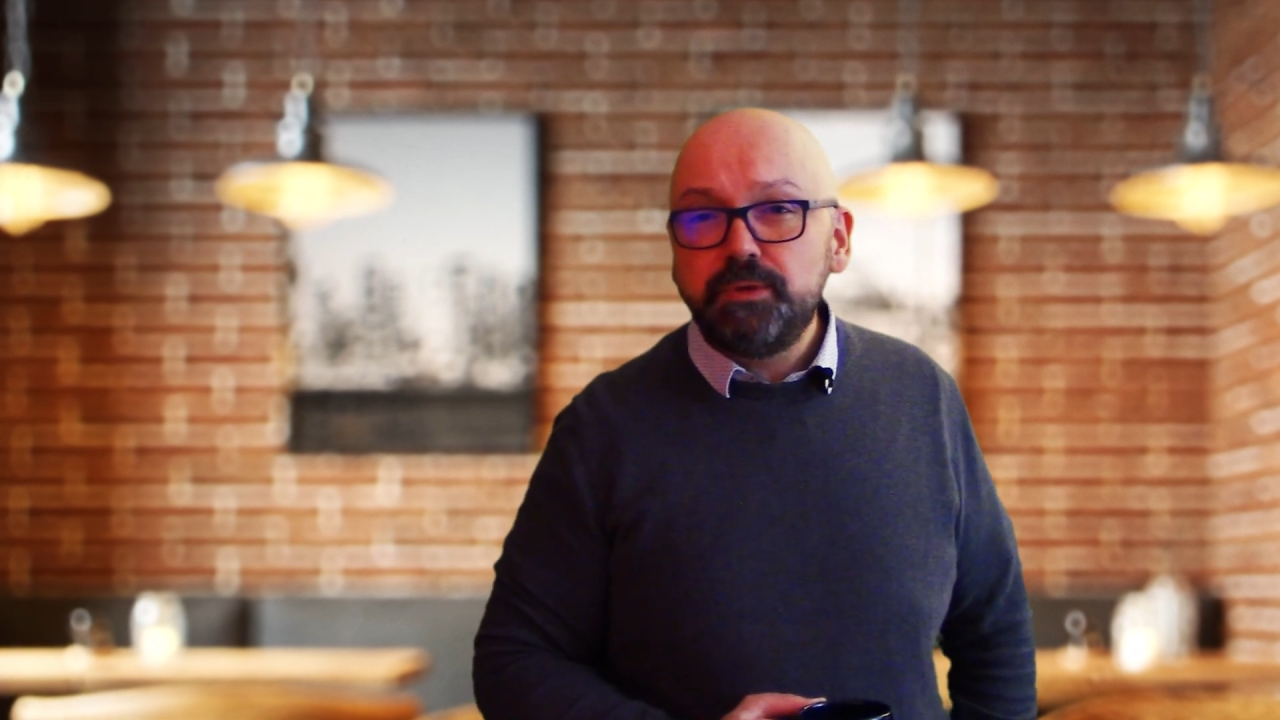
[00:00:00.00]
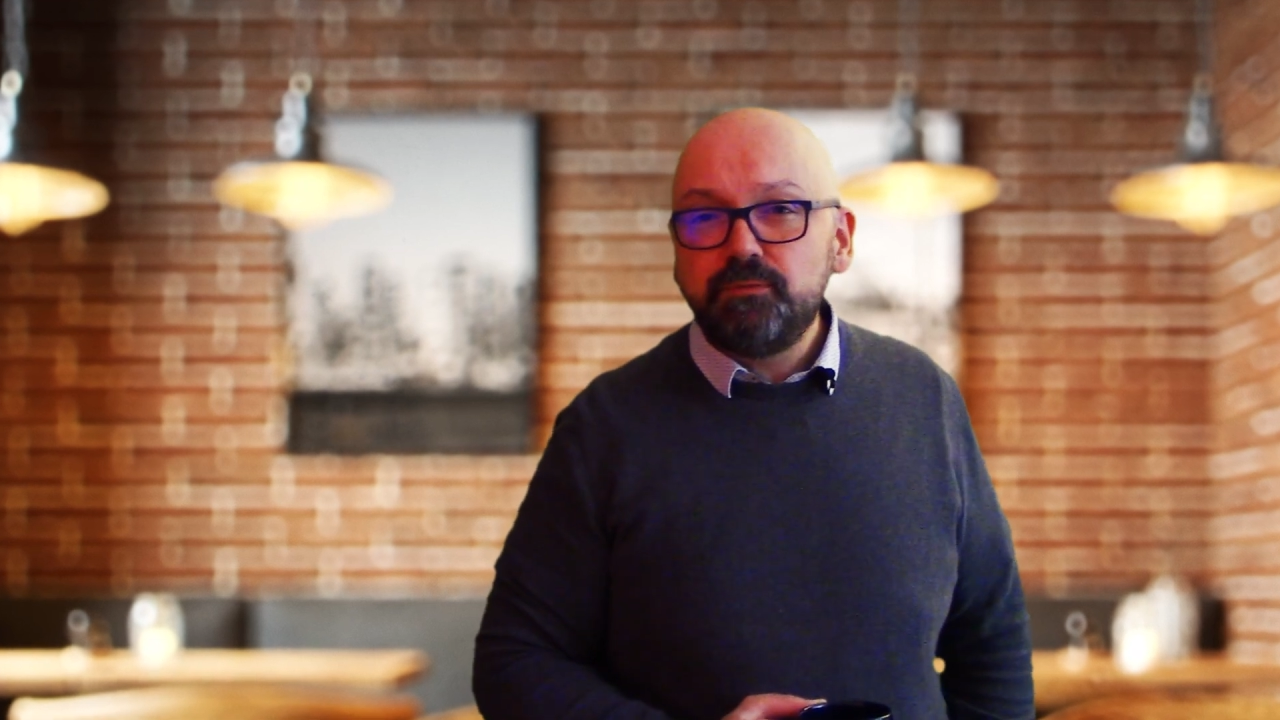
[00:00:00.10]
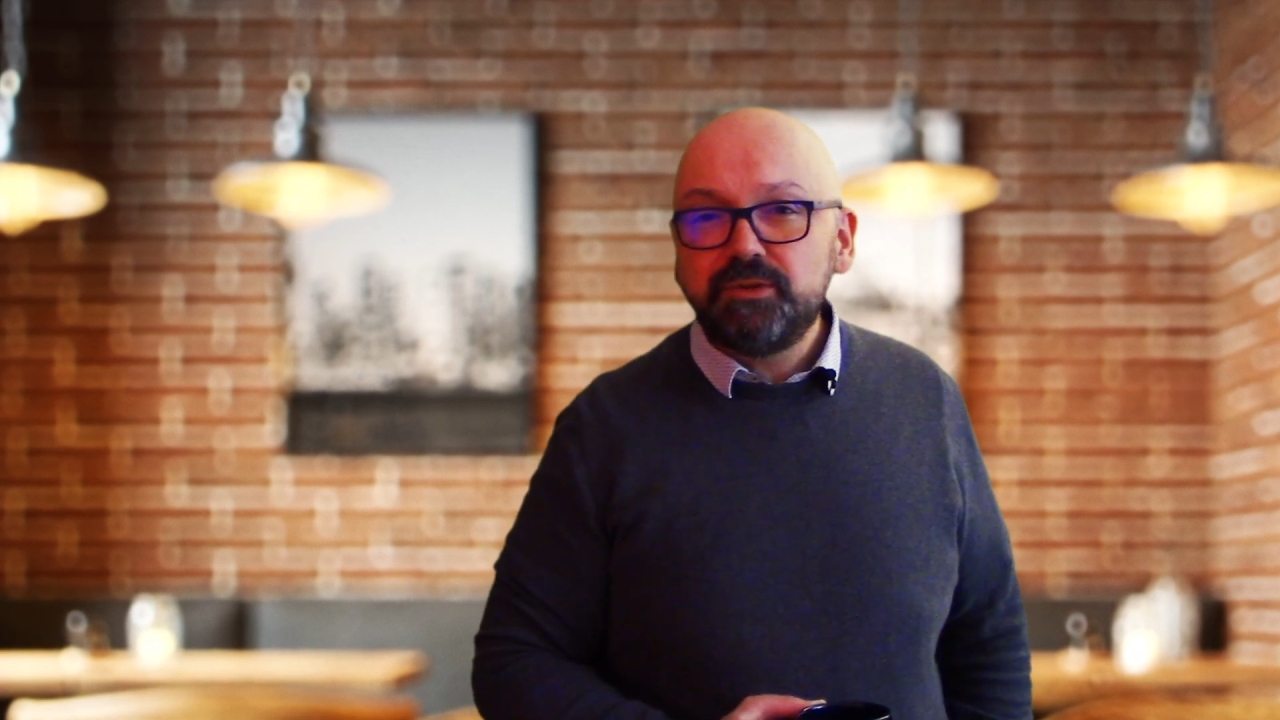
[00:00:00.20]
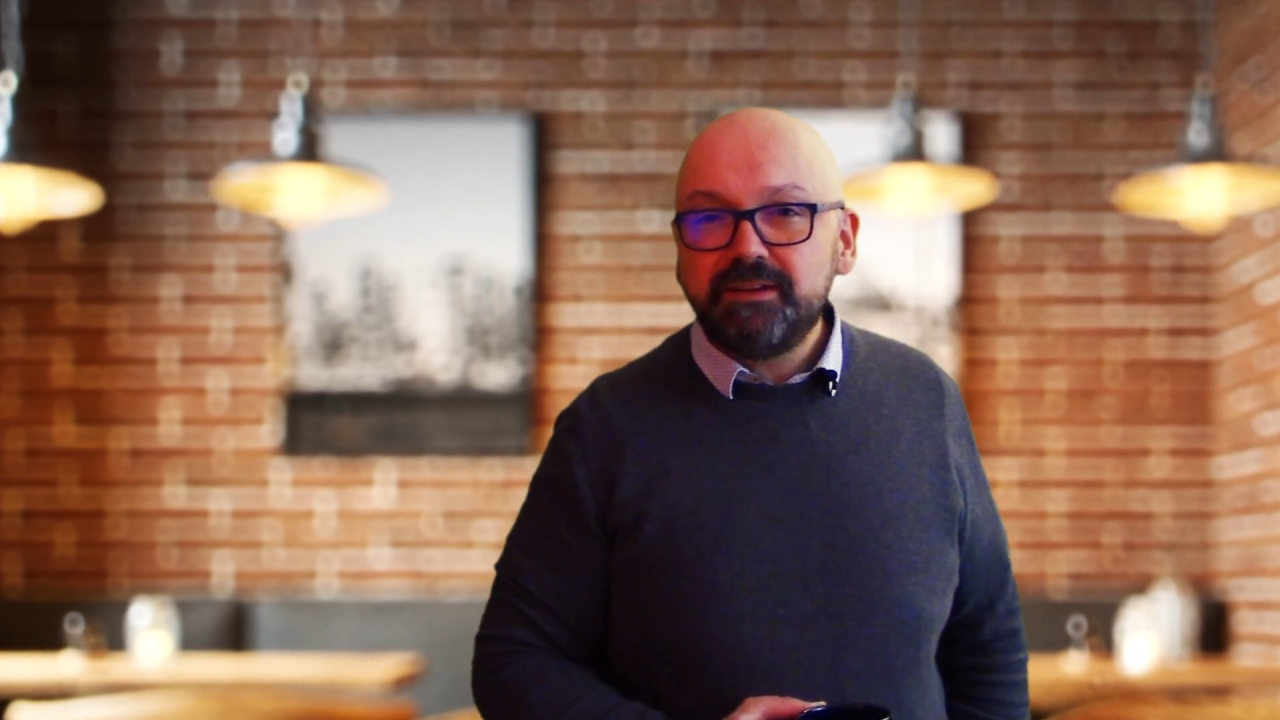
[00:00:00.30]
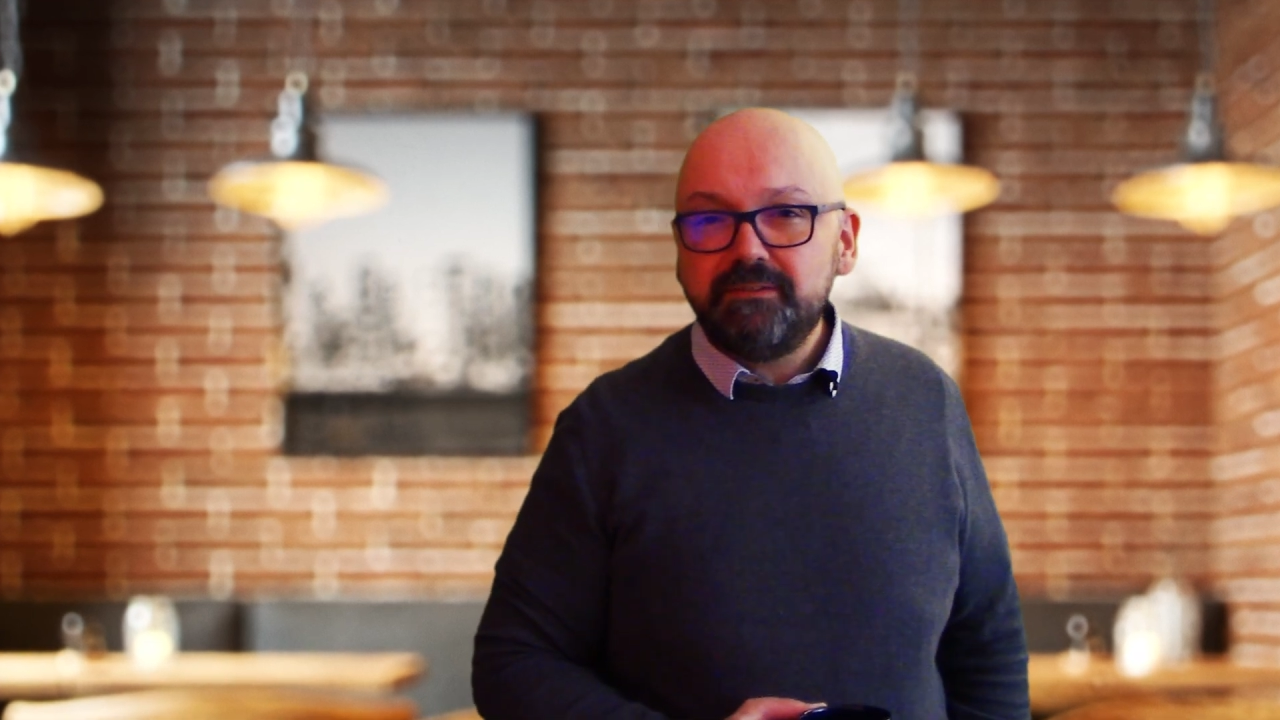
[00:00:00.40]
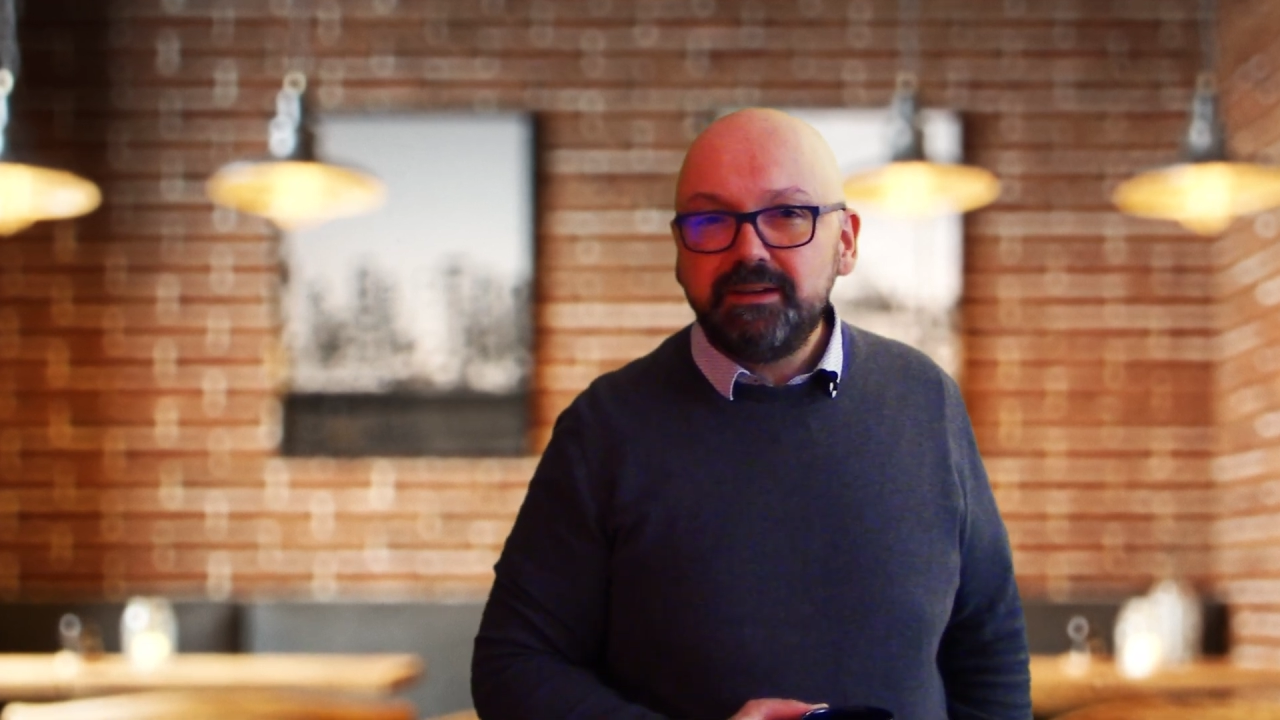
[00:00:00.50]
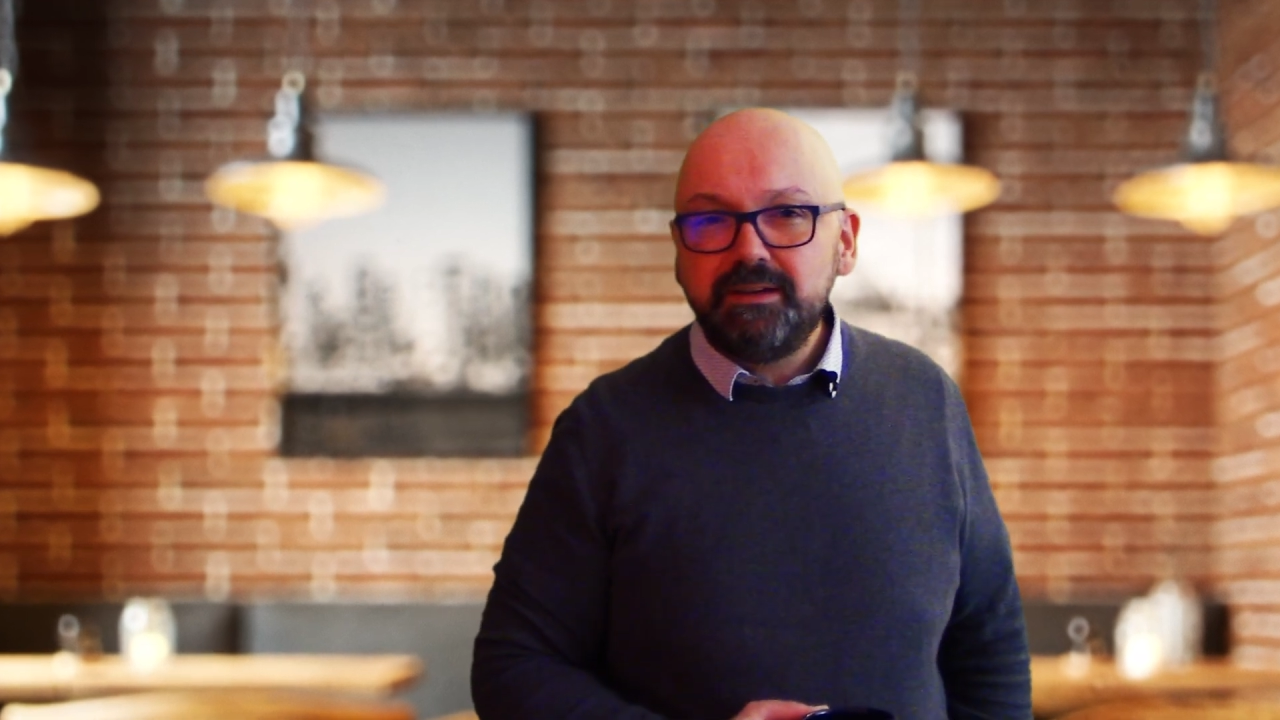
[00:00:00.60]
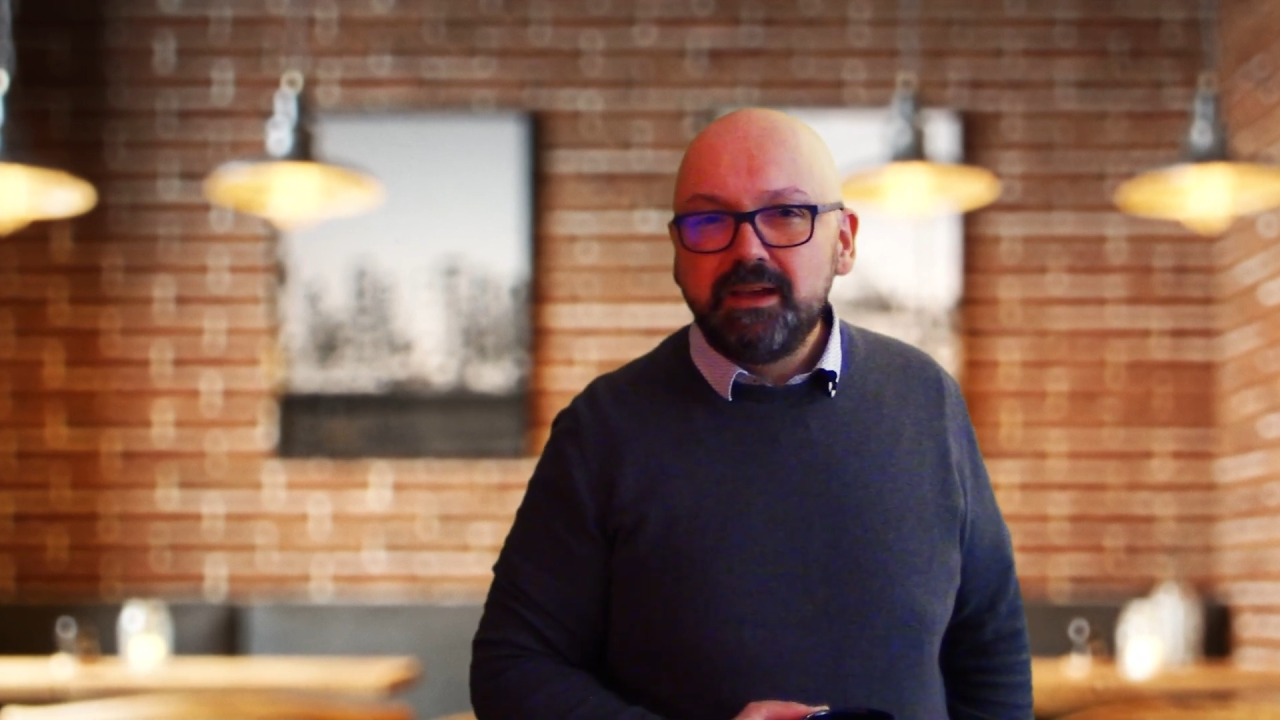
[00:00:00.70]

vous savez,